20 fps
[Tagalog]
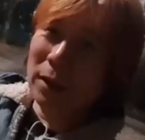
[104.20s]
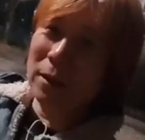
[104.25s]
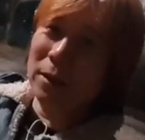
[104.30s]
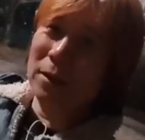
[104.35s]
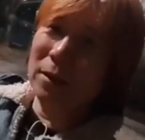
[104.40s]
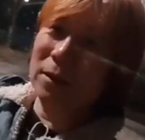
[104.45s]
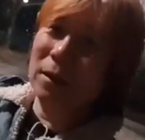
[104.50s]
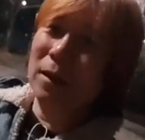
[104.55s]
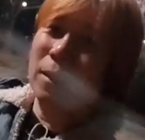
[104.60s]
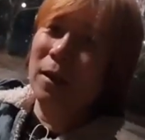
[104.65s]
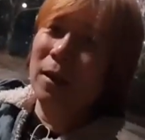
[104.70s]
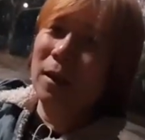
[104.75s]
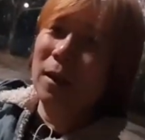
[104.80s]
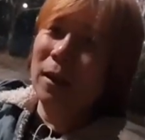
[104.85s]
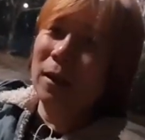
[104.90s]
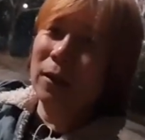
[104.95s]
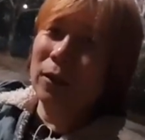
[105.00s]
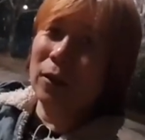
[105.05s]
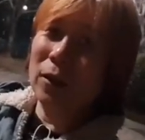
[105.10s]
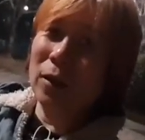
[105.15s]
is
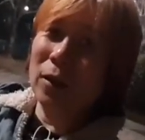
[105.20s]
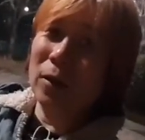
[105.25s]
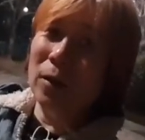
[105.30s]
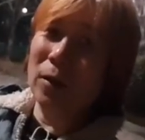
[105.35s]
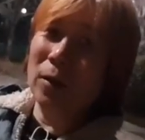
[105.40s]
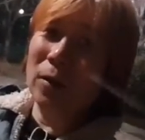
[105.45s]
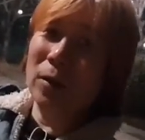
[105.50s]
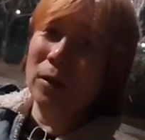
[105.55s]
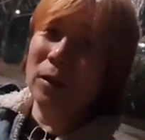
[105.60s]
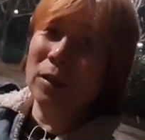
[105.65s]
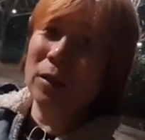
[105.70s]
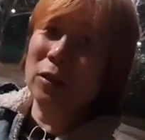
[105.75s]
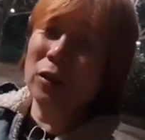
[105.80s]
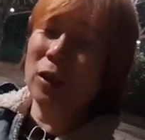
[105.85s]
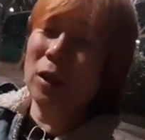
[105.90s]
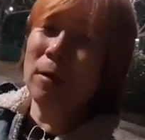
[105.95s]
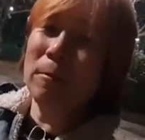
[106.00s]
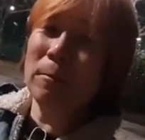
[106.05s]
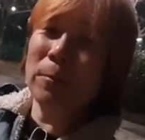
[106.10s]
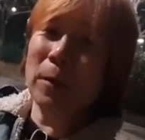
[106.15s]
you
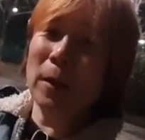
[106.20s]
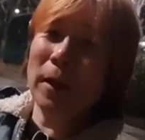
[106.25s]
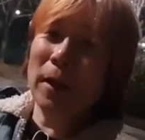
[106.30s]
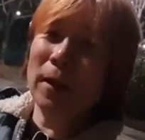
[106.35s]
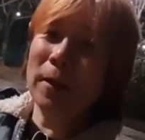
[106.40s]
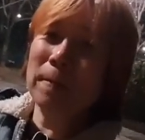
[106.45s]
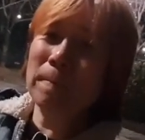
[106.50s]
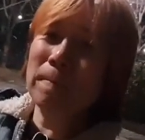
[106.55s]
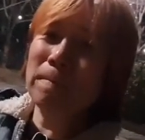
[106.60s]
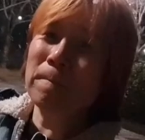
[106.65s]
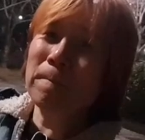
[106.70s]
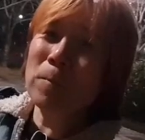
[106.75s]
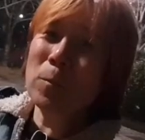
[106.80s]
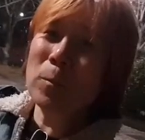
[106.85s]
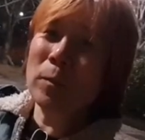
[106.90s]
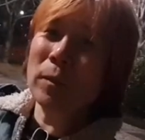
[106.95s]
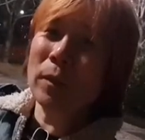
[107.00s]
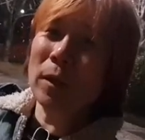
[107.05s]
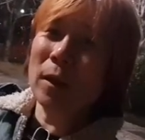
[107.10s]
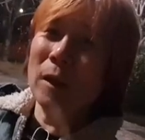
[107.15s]
syempre
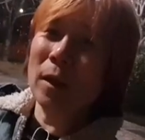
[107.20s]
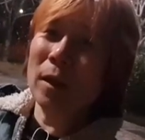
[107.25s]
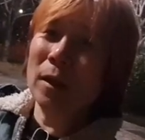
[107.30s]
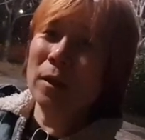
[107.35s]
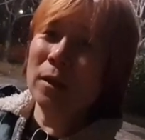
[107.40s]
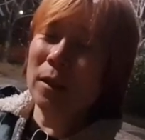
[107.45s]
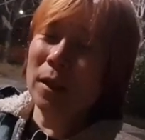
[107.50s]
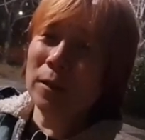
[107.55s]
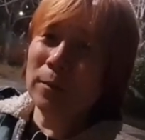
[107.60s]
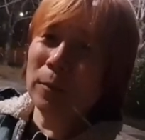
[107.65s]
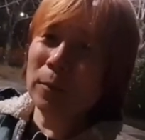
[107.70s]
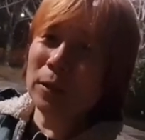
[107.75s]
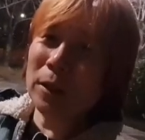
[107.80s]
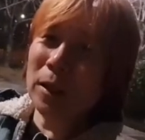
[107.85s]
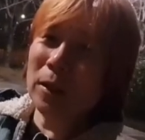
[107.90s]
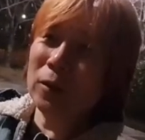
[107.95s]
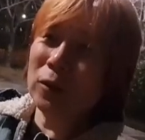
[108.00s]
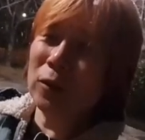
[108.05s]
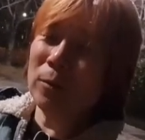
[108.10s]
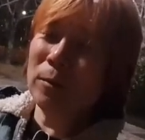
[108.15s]
lahat po
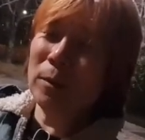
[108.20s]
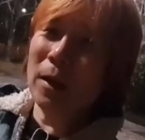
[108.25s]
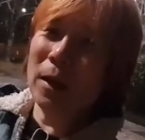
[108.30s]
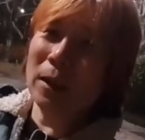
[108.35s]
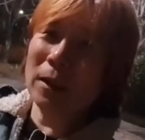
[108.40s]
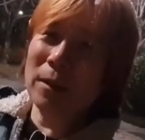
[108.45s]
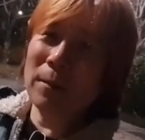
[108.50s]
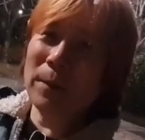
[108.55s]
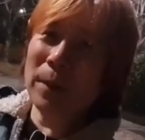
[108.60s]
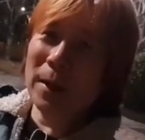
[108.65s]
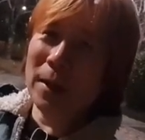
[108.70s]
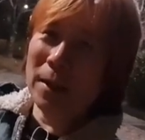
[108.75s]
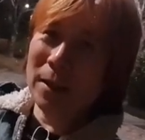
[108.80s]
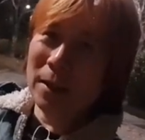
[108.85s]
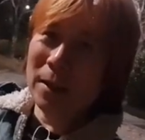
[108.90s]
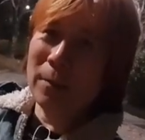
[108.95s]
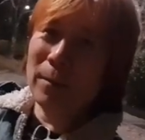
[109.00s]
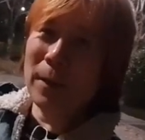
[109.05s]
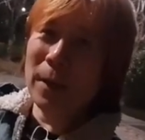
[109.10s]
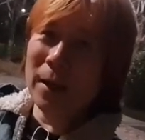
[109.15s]
tayo gusto makita parang
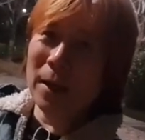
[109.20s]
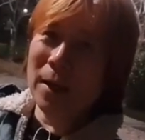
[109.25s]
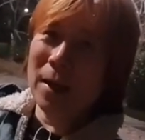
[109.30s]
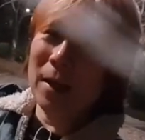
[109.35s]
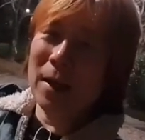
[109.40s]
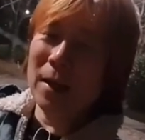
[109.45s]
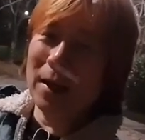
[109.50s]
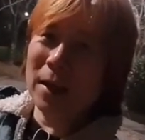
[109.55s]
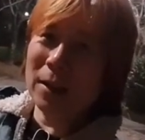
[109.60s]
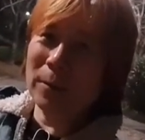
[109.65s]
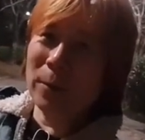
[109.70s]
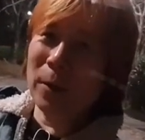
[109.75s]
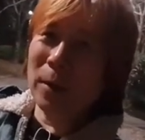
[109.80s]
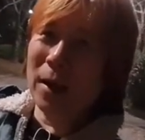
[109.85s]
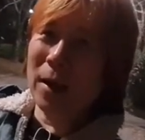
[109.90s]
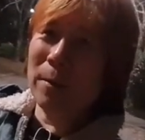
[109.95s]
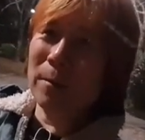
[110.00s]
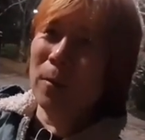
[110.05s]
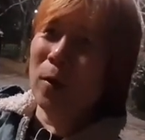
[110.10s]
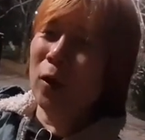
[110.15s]
parang lahat po
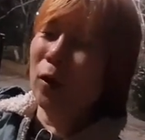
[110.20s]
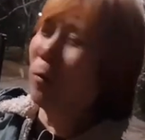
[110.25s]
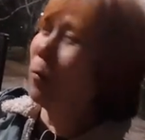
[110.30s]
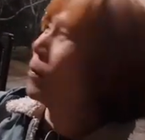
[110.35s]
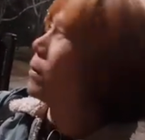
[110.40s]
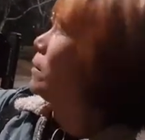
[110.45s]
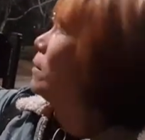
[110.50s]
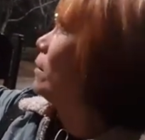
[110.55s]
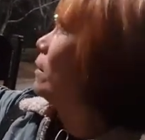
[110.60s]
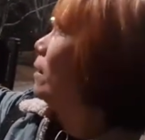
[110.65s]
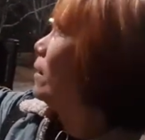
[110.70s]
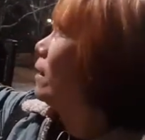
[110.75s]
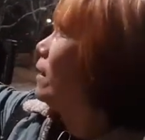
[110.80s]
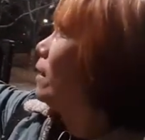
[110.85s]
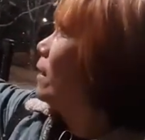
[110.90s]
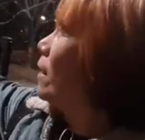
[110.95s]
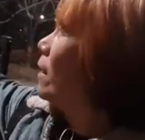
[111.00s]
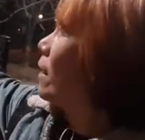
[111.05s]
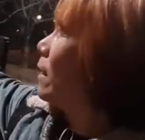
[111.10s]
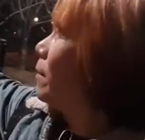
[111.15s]
ng almost na
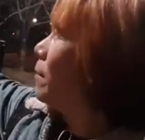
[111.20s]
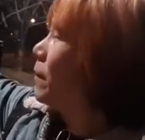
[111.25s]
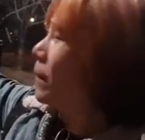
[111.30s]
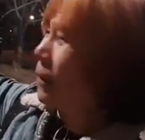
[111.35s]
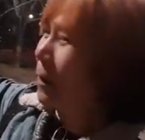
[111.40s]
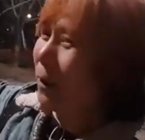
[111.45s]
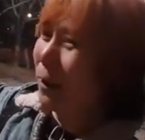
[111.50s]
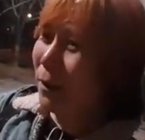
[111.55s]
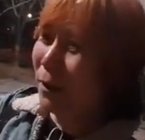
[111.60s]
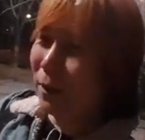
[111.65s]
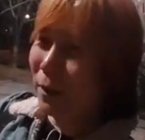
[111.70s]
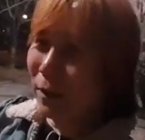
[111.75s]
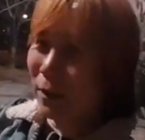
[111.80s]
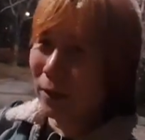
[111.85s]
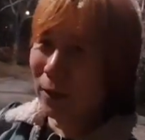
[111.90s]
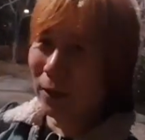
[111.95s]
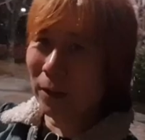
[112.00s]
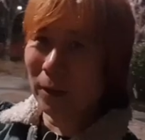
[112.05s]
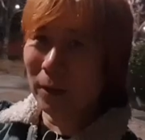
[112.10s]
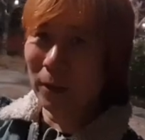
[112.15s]
kapatid
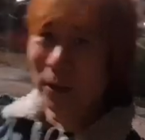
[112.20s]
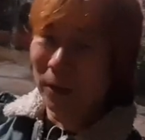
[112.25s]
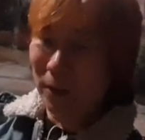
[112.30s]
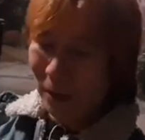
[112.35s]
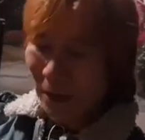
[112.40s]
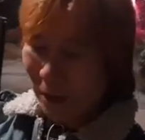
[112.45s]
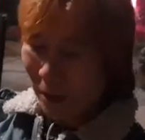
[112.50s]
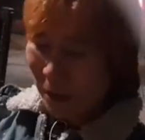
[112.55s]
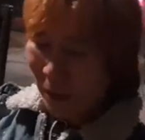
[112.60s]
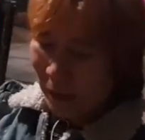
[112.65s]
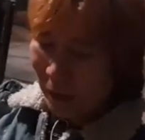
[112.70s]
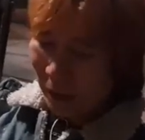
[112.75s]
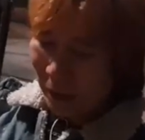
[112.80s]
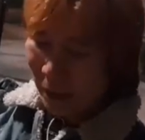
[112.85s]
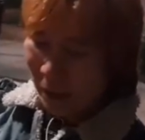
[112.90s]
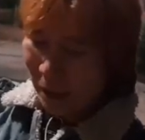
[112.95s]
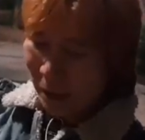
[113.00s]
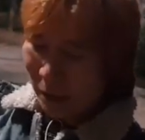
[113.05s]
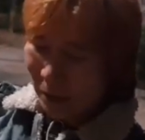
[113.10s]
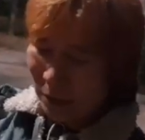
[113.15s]
ko.
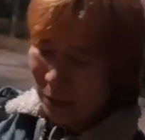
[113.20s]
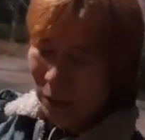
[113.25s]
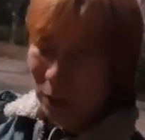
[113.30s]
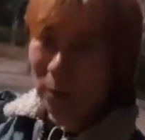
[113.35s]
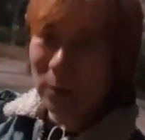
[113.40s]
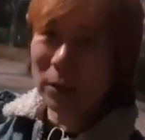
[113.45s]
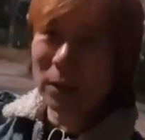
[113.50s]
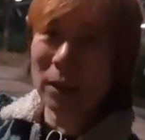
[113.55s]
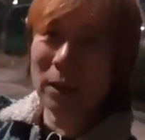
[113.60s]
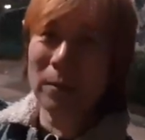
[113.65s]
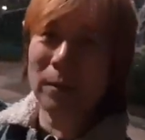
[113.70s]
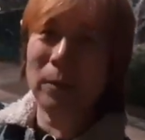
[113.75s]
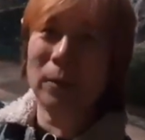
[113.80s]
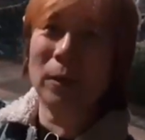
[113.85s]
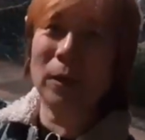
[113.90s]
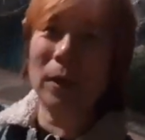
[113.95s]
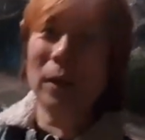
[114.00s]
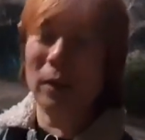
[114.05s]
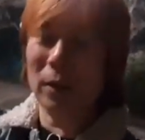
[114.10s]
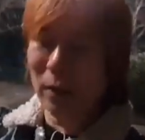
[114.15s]
Yes, kumusta na po
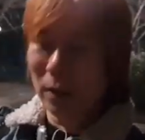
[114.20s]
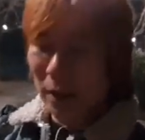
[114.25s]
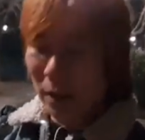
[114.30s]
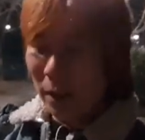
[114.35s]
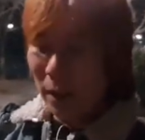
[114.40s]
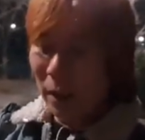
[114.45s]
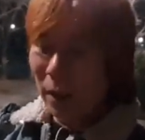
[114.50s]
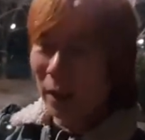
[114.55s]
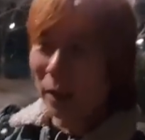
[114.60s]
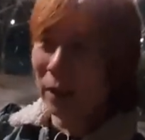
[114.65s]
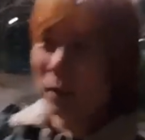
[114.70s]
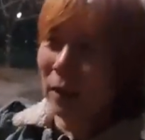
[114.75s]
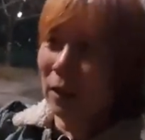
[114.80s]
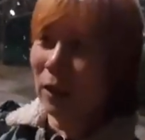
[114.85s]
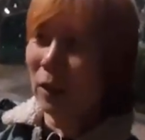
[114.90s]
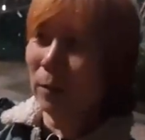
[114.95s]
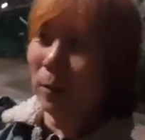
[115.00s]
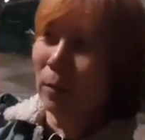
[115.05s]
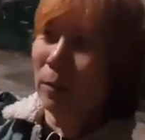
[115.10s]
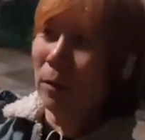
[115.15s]
kayo? And
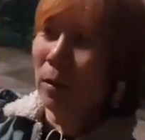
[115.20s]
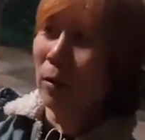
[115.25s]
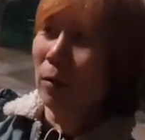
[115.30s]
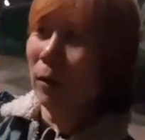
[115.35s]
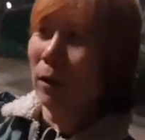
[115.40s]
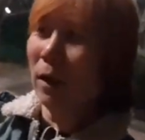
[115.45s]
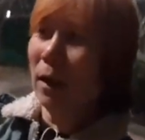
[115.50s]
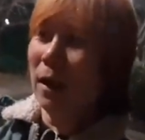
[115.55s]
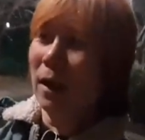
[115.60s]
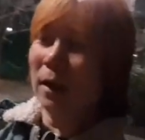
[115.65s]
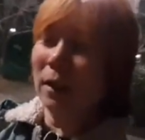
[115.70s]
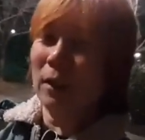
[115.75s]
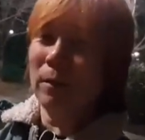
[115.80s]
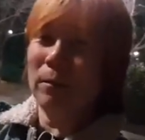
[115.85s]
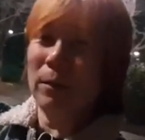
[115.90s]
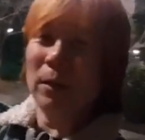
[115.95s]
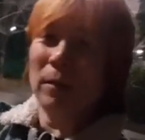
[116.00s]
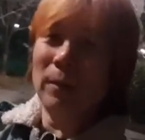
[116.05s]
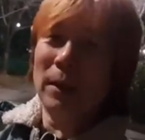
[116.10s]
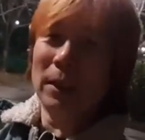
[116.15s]
then, hindi po mawala ang ating
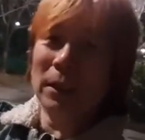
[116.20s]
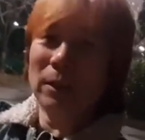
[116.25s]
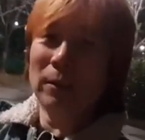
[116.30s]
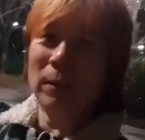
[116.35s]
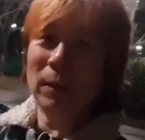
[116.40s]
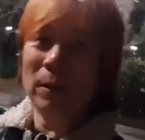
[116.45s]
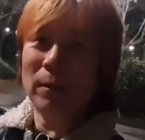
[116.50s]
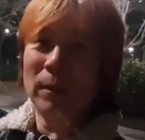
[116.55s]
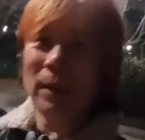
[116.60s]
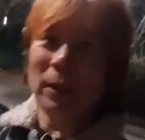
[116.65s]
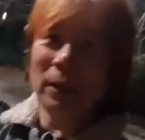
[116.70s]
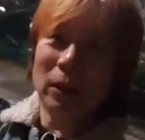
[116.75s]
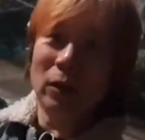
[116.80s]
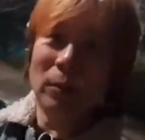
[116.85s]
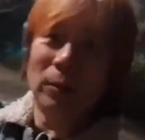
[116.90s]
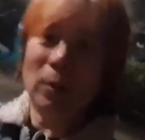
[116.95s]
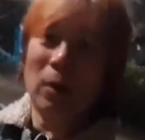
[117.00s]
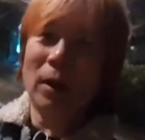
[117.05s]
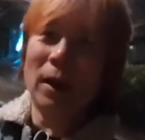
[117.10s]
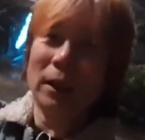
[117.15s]
pagbati. Binabati
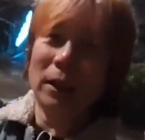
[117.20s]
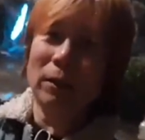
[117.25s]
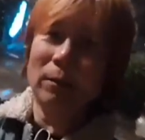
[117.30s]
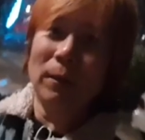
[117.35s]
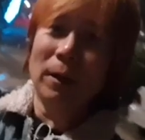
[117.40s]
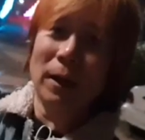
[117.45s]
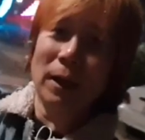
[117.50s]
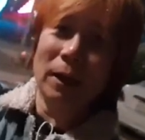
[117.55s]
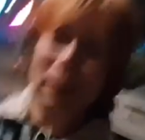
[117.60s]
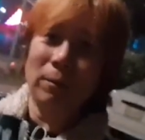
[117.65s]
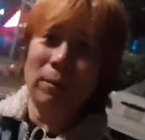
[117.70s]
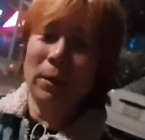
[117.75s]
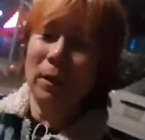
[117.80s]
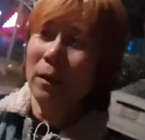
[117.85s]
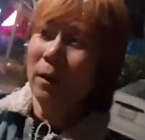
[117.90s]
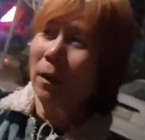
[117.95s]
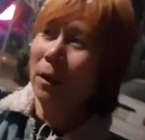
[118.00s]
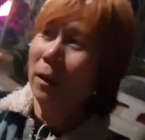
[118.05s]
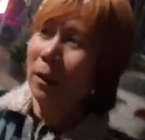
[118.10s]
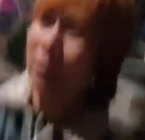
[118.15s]
ko po ang ating mga
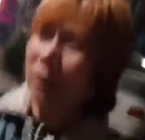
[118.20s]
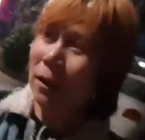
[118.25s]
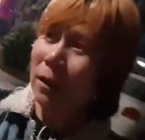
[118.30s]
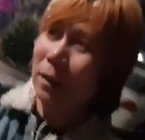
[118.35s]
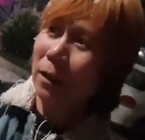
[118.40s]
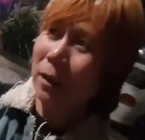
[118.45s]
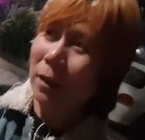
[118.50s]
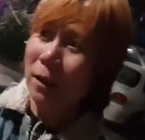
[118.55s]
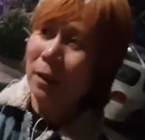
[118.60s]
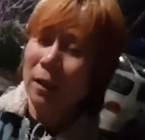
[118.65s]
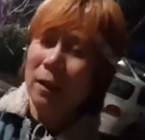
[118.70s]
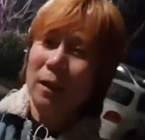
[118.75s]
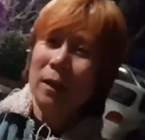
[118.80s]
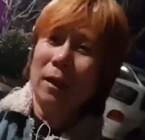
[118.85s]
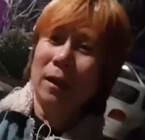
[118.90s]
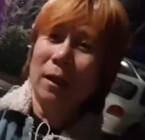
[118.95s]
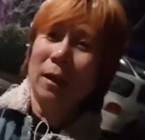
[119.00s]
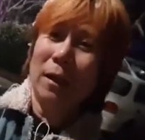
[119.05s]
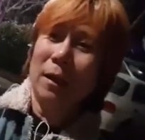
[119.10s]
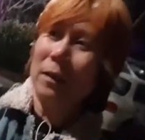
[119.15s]
kaibigan,
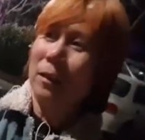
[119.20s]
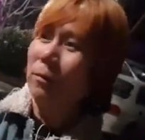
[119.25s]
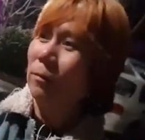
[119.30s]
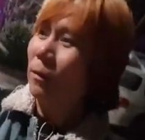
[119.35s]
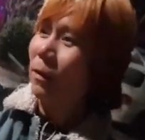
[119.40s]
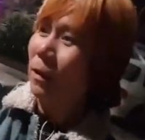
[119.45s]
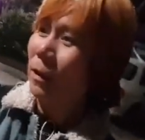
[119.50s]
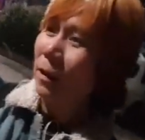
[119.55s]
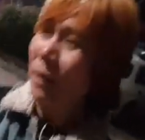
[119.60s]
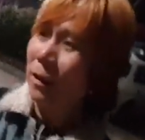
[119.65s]
ang ating mga